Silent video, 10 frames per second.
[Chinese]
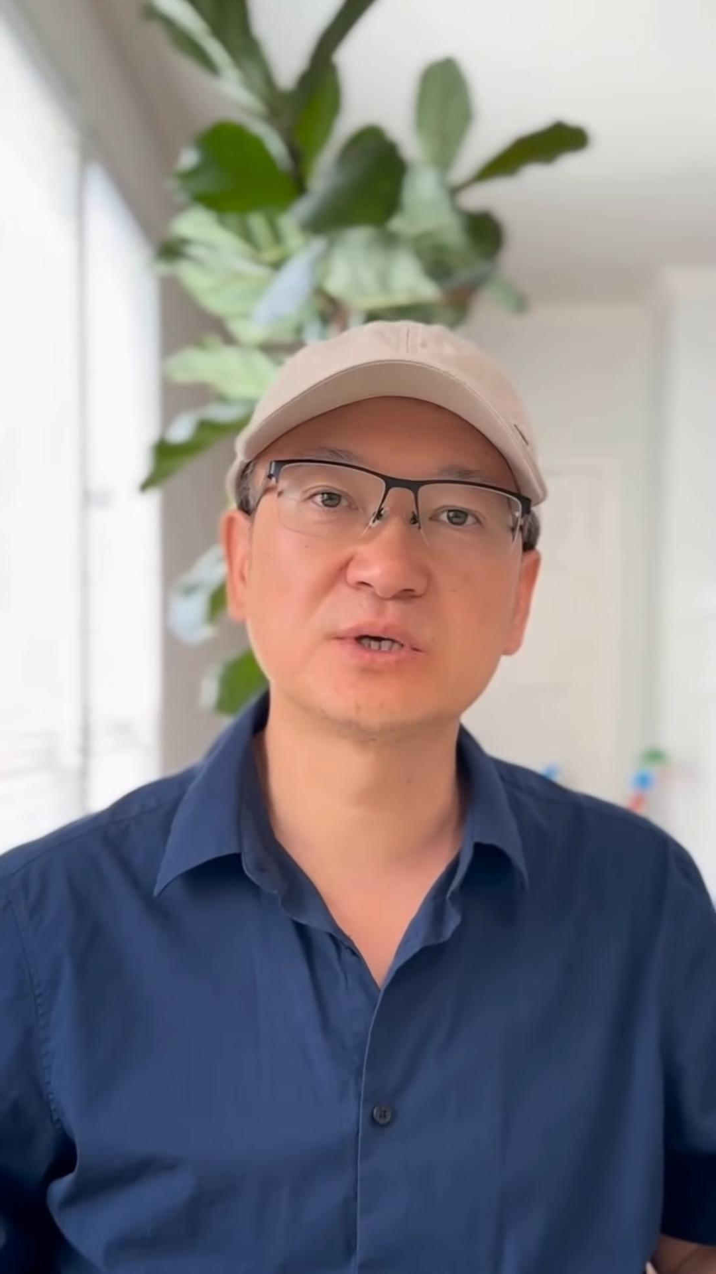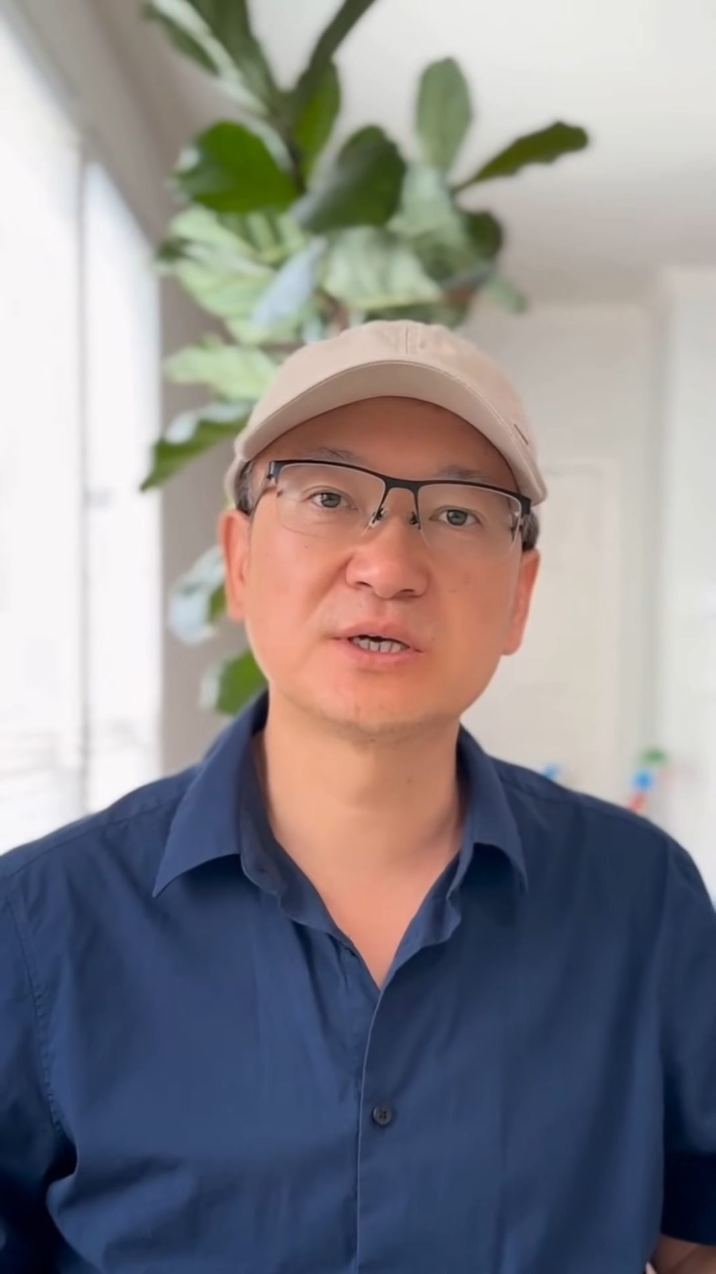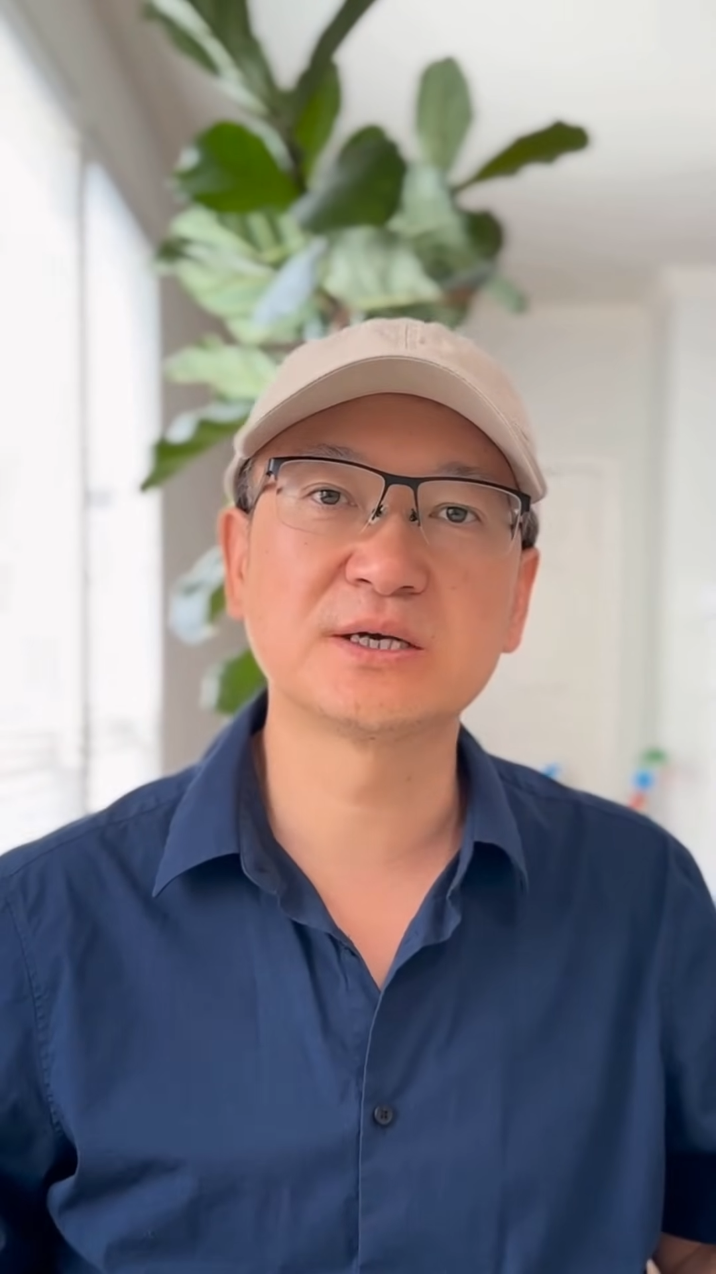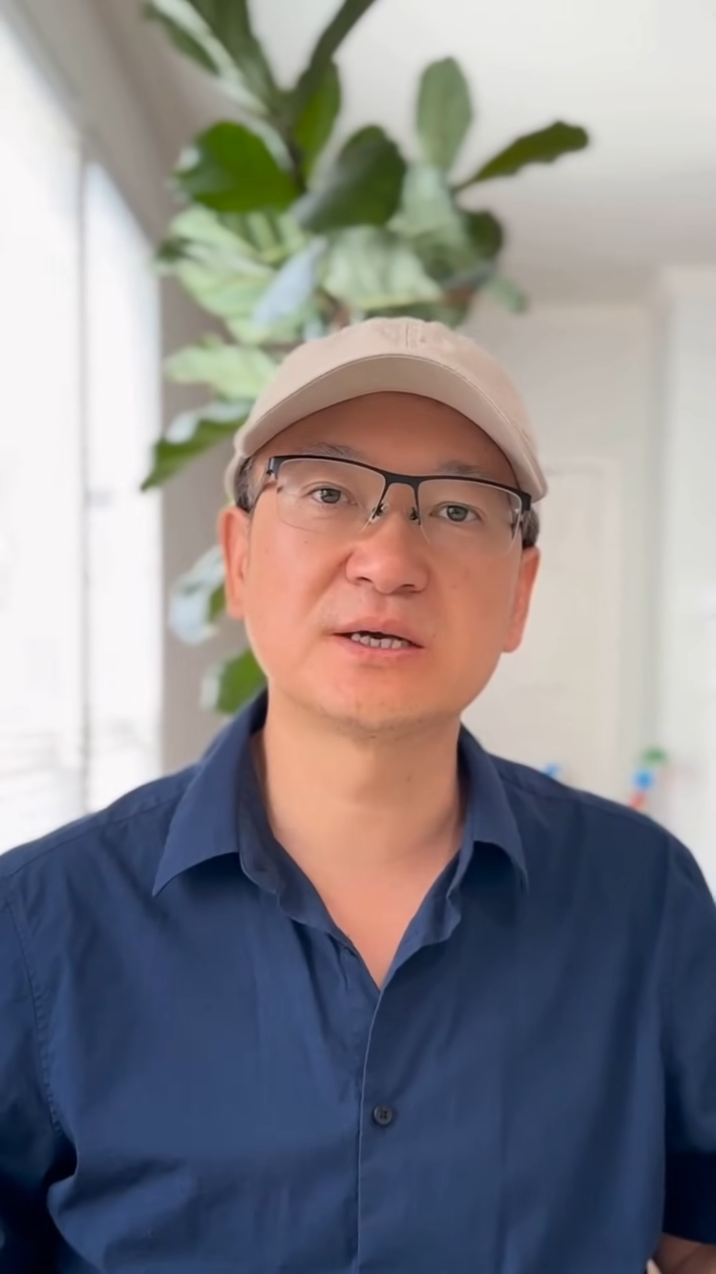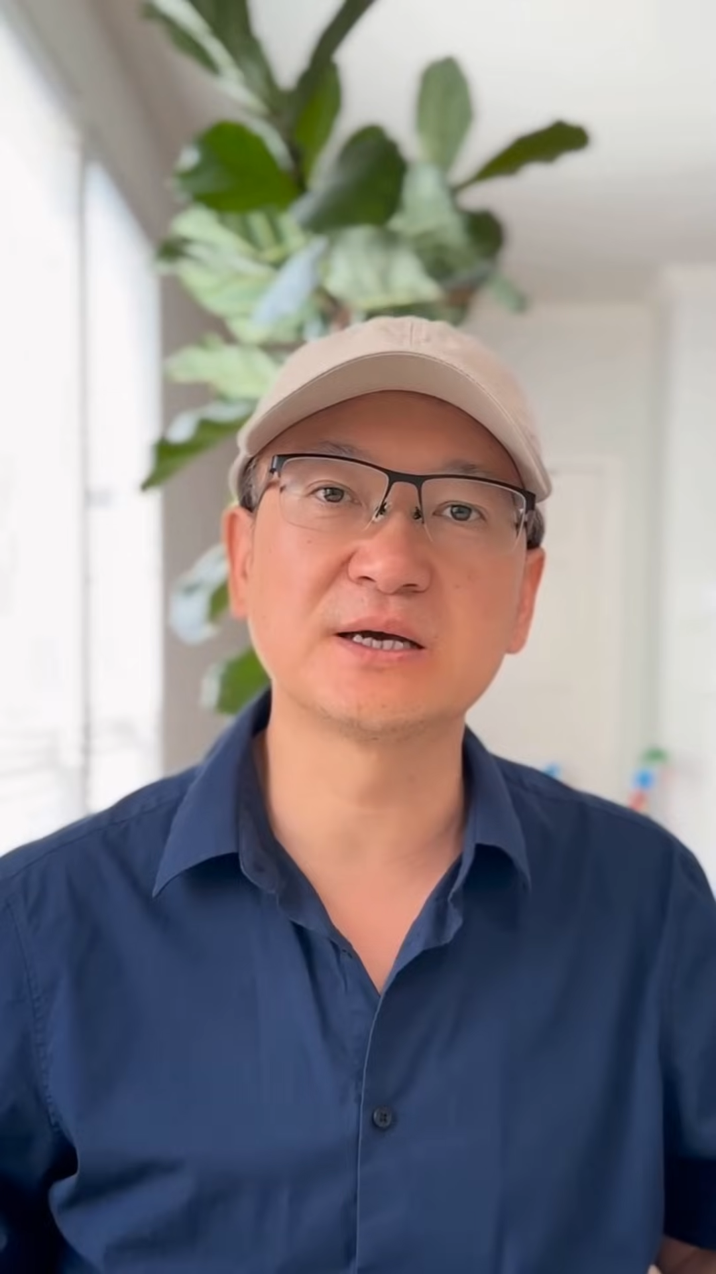类的人